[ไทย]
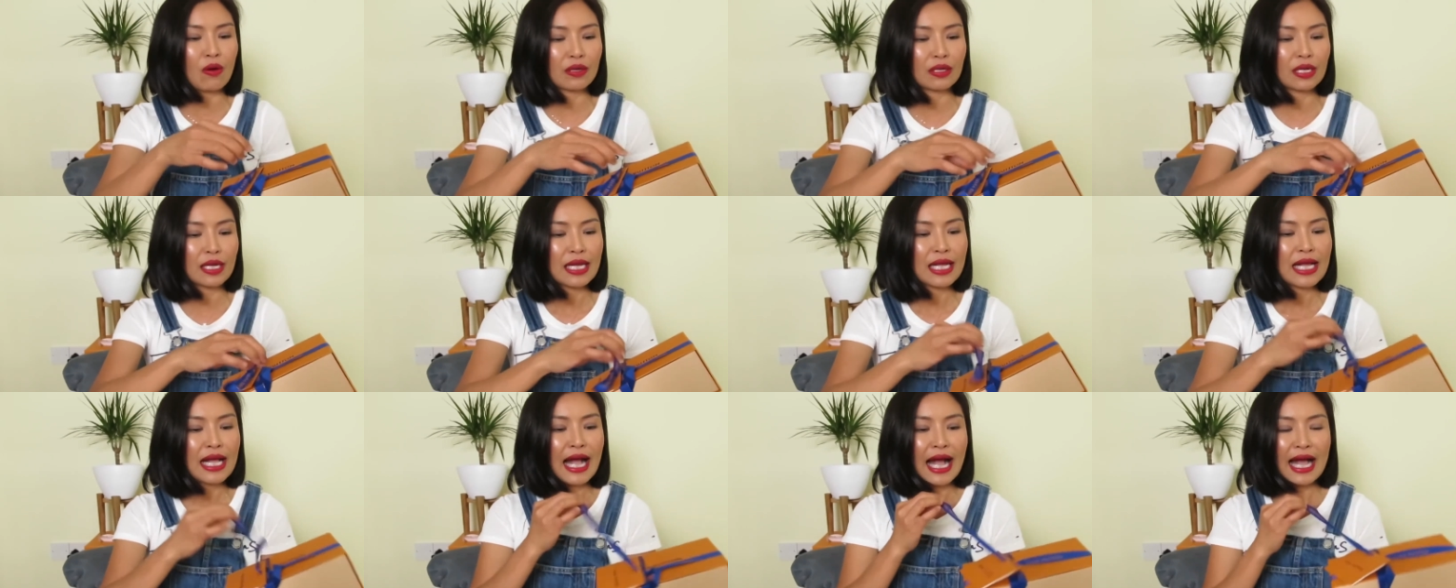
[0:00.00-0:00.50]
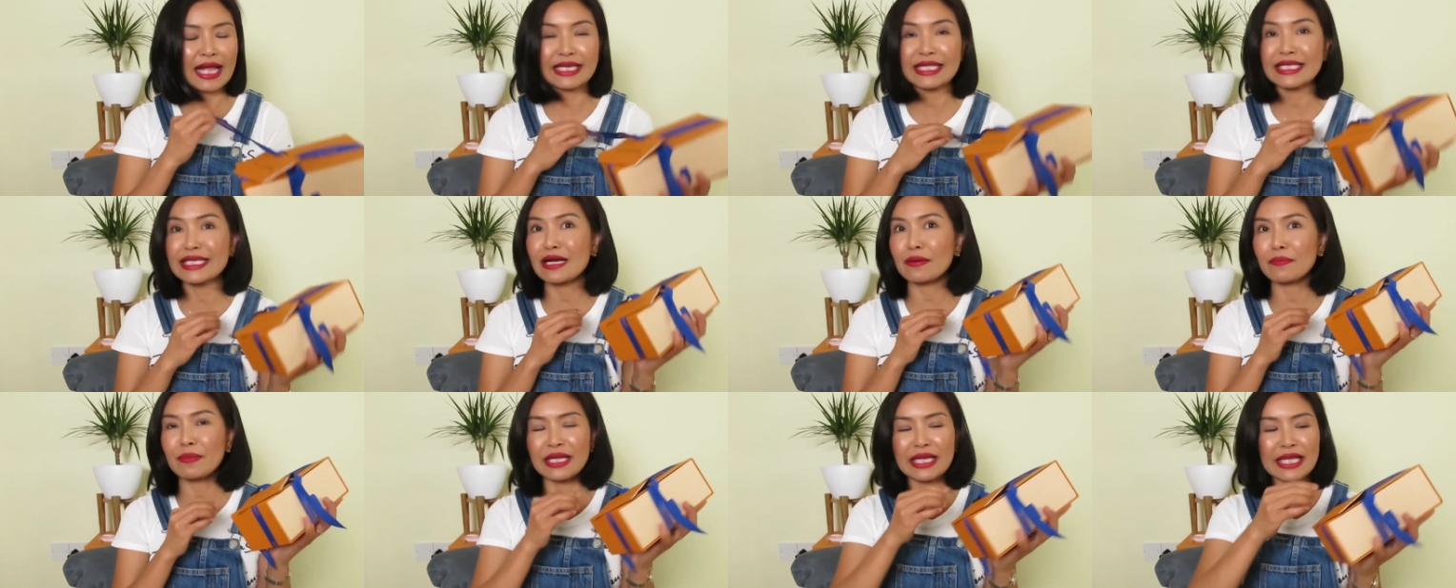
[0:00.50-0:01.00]
2 อันนี้
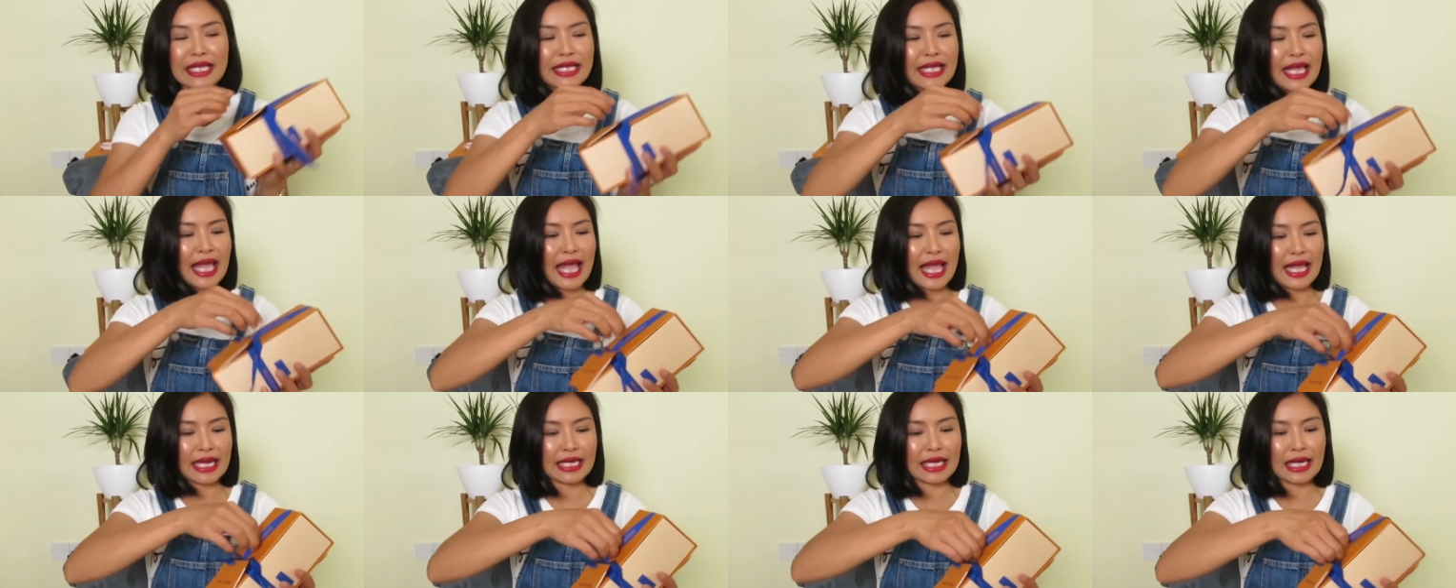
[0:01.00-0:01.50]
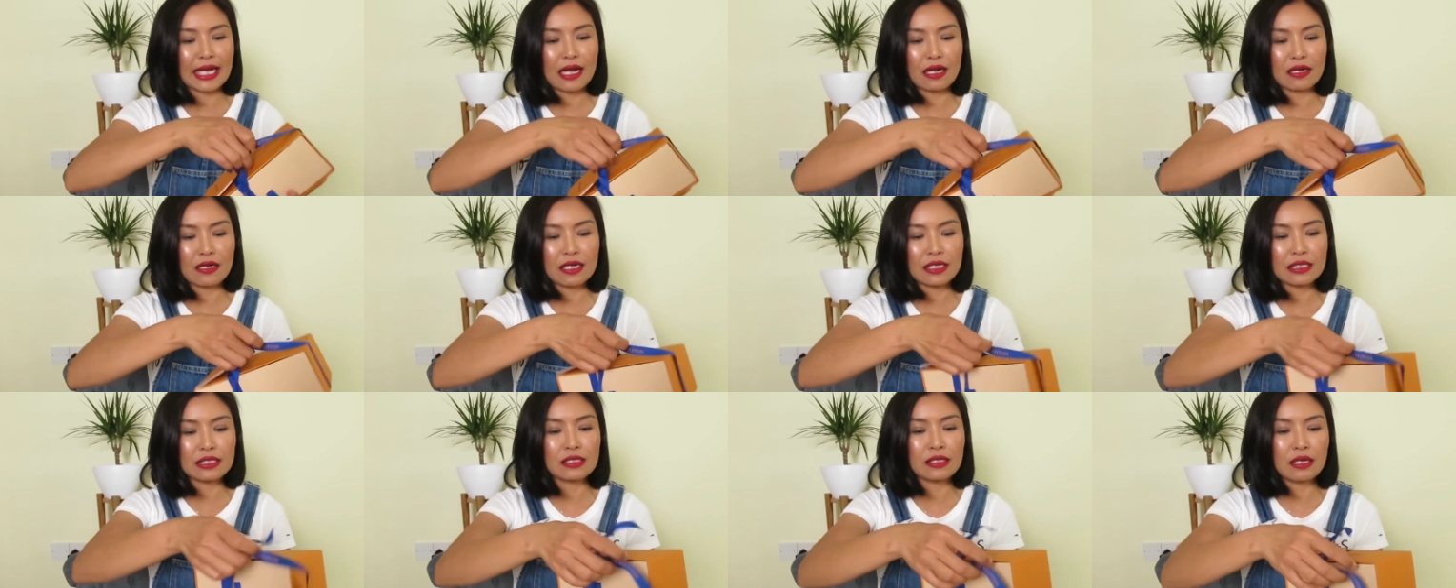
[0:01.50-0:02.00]
ยังไม่ได้แกะนะคะ
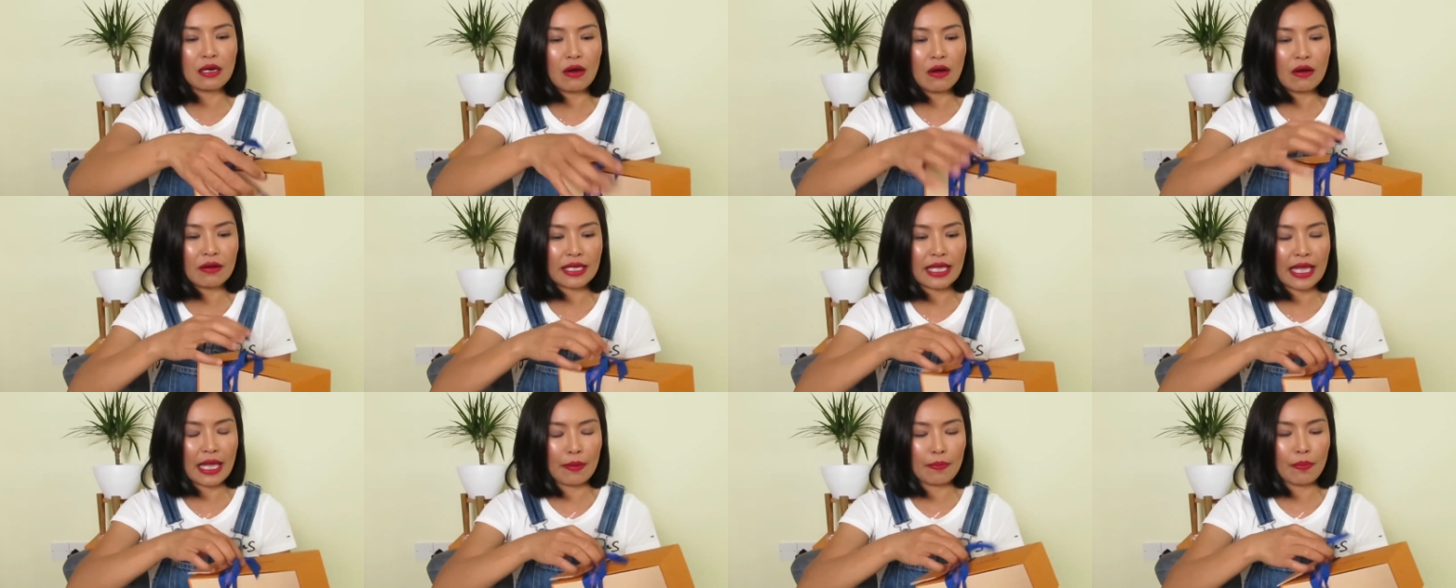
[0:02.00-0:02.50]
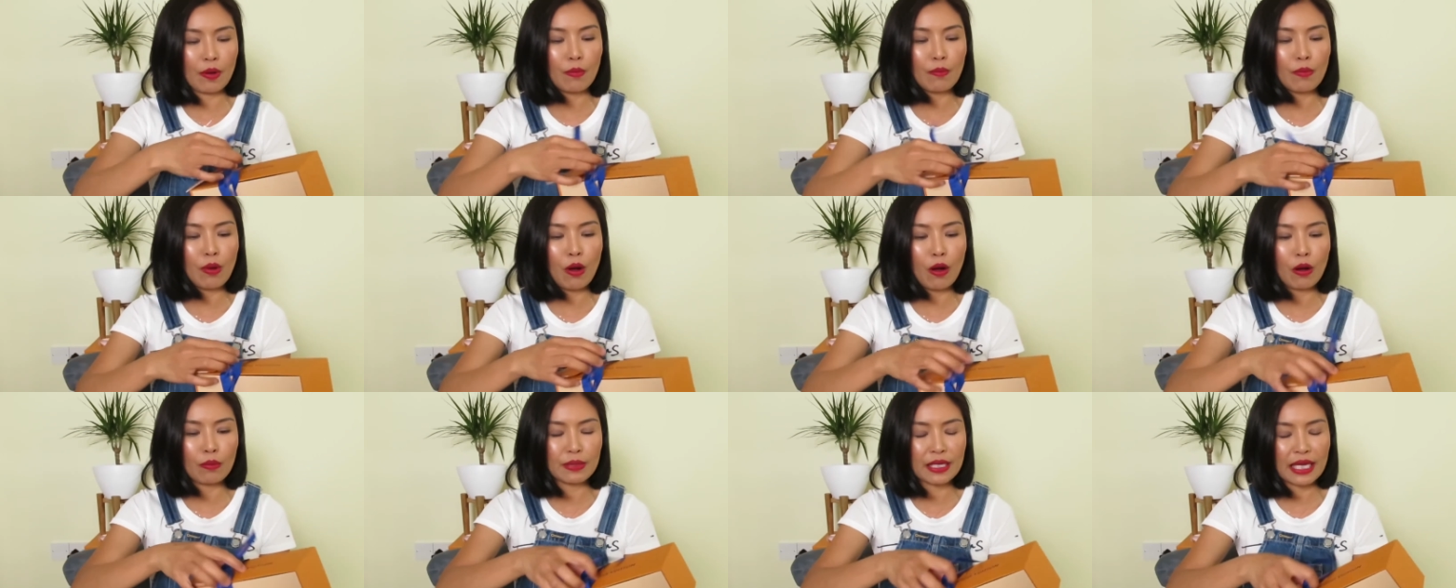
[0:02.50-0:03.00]
ก็คือรอแกะ
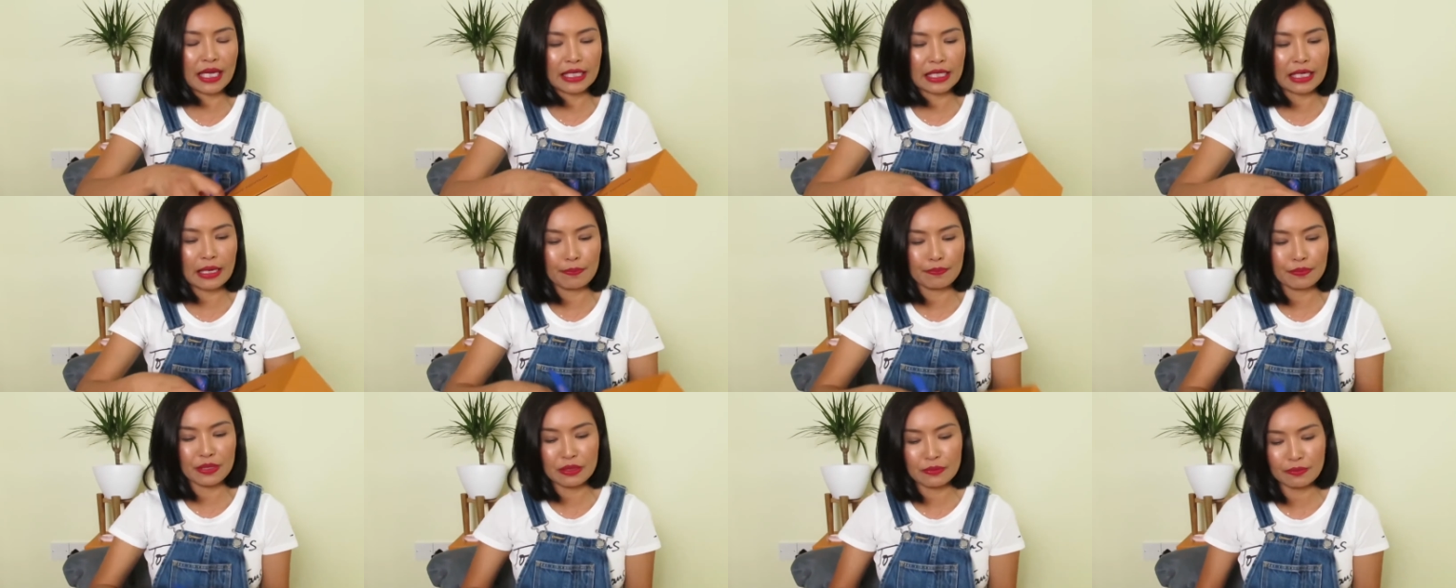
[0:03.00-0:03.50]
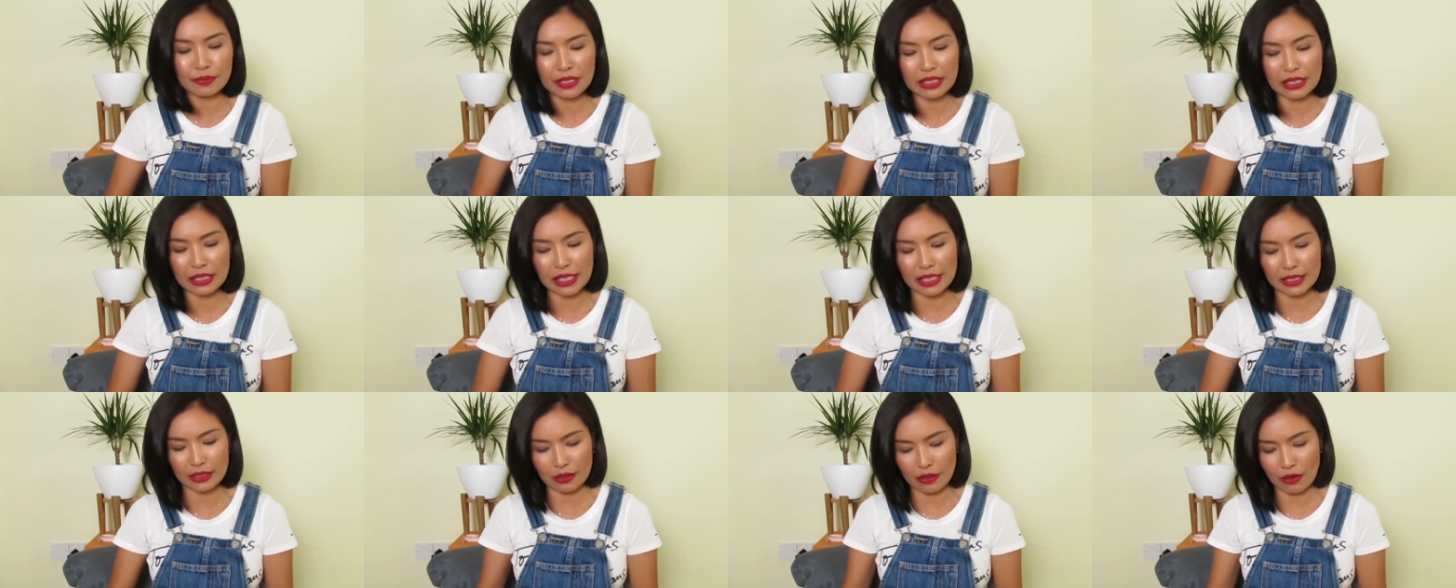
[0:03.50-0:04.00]
พร้อม ๆ กันกับ
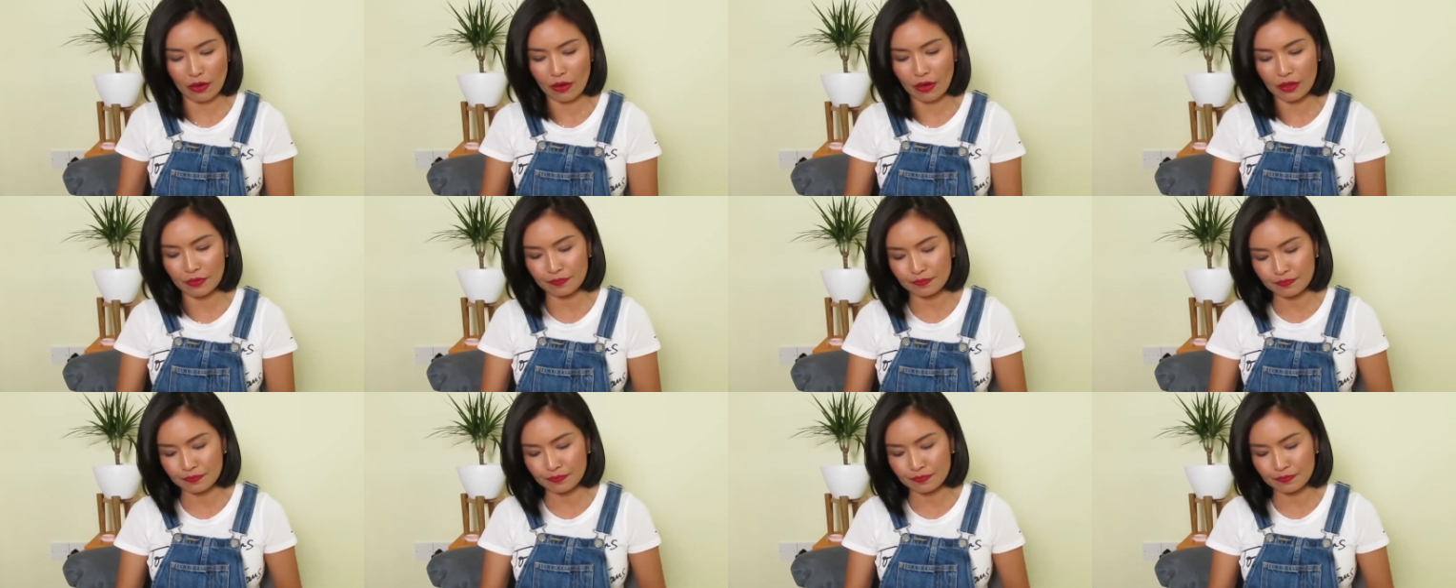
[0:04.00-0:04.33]
เพื่อนๆเนาะ